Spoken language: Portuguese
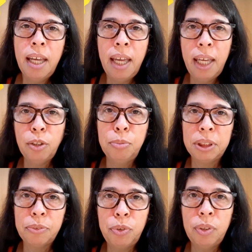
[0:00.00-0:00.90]
é do
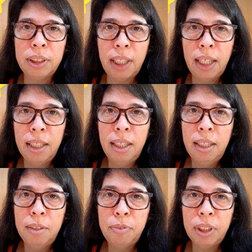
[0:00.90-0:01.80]
Botafogo até
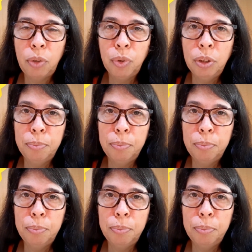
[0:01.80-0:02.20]
final do ano